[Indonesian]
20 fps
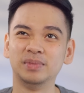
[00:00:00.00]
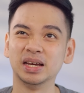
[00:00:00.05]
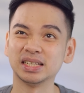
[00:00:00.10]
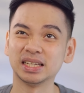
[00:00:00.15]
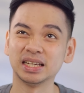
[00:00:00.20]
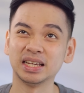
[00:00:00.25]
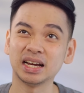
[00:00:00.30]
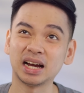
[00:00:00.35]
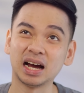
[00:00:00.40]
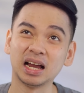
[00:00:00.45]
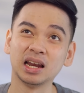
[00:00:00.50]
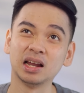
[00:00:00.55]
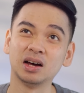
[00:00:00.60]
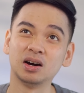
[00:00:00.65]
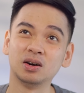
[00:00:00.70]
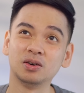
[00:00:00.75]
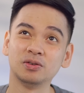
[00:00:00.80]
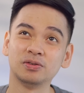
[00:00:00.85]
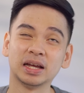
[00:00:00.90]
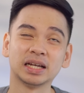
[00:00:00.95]
Biasanya
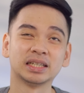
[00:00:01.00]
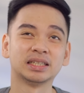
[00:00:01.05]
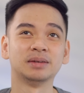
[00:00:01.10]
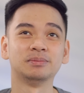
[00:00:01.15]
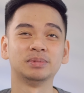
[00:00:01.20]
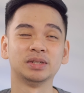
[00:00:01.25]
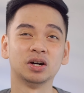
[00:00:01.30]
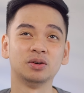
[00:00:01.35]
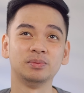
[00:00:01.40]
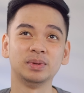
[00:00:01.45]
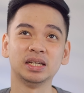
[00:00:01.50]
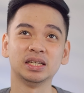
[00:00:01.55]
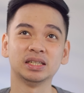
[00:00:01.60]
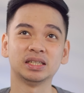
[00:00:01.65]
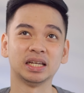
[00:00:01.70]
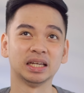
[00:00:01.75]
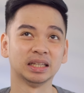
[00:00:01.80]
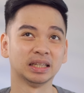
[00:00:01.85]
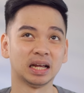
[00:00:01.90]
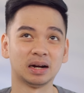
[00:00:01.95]
kalau flagship Xiaomi
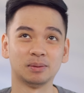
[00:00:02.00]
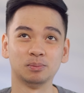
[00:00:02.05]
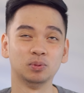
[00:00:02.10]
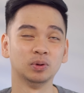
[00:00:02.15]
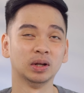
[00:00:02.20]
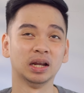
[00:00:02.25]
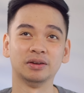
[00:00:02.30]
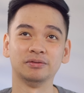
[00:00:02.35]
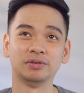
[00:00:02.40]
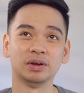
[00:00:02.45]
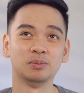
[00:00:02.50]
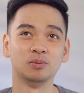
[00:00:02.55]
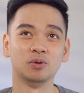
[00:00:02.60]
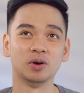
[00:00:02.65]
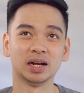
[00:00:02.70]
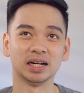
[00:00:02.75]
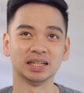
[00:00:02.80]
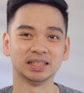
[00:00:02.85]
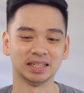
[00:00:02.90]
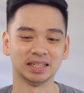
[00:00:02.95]
sekitar bulan Februari